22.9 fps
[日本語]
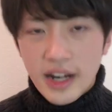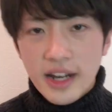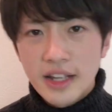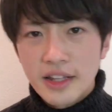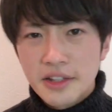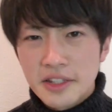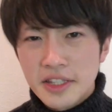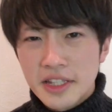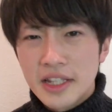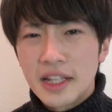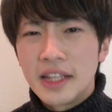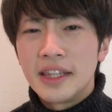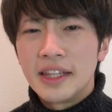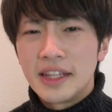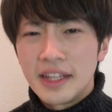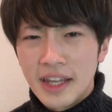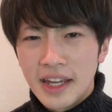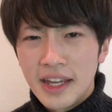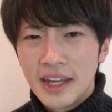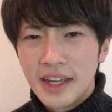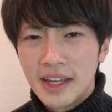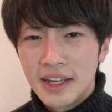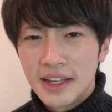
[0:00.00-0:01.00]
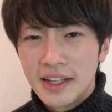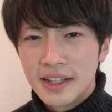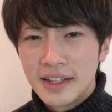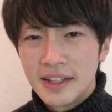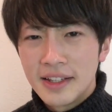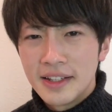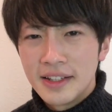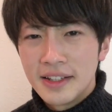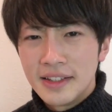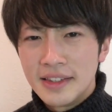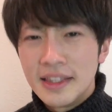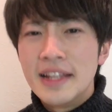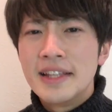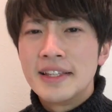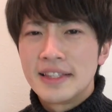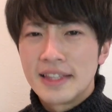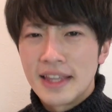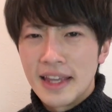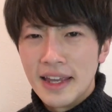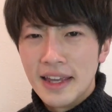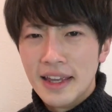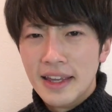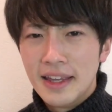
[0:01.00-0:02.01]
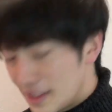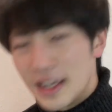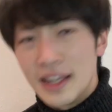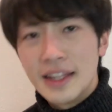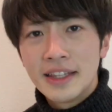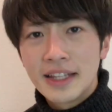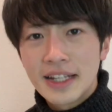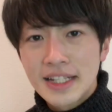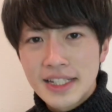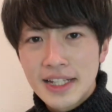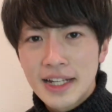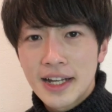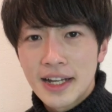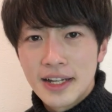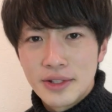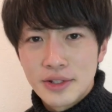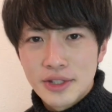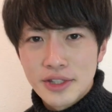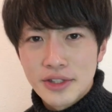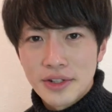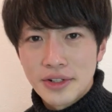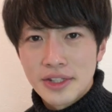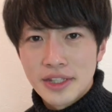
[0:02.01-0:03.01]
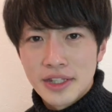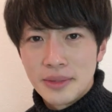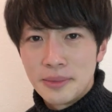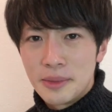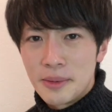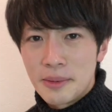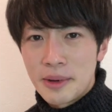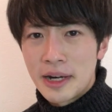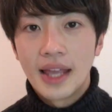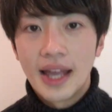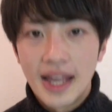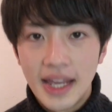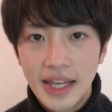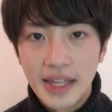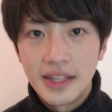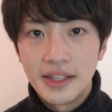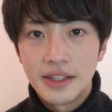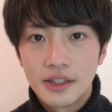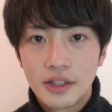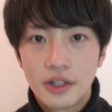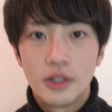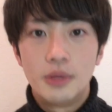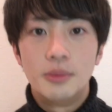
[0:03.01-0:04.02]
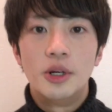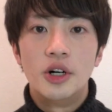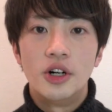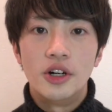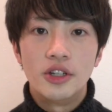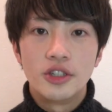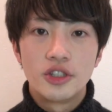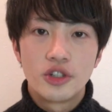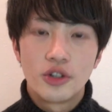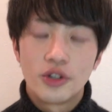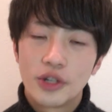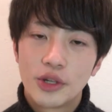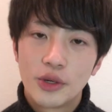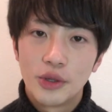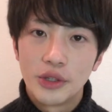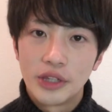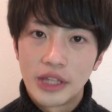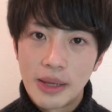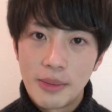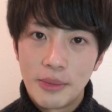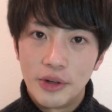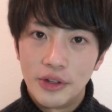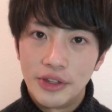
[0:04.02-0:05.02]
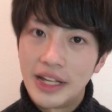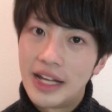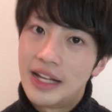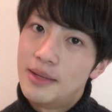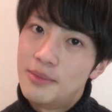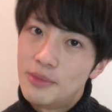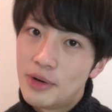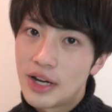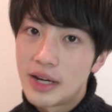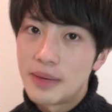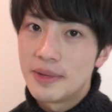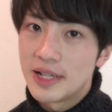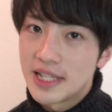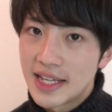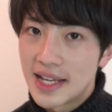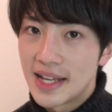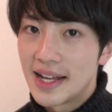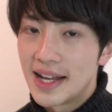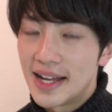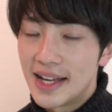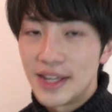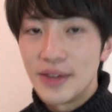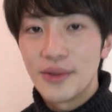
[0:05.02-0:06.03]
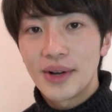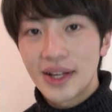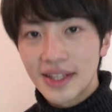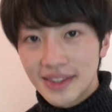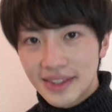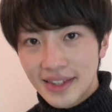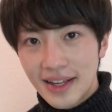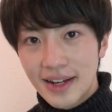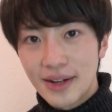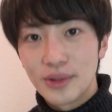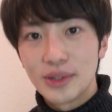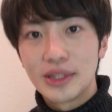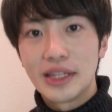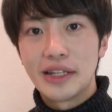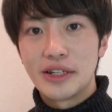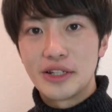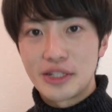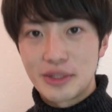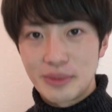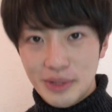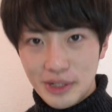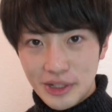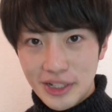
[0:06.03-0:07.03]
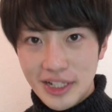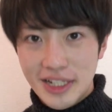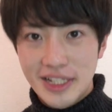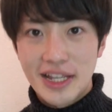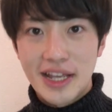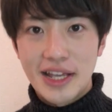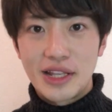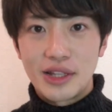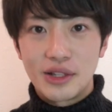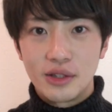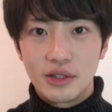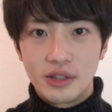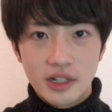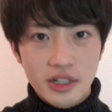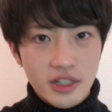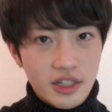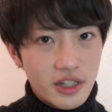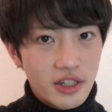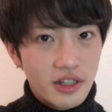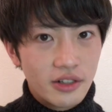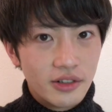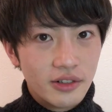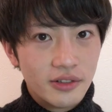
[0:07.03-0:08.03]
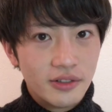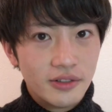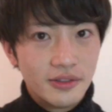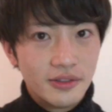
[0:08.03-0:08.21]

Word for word: 辛いの好きなんだね、なんせ現代社会のストレスにもまれ。はい、今日も調理工程も何もありませんが、よかったらお楽しみください。どうぞ。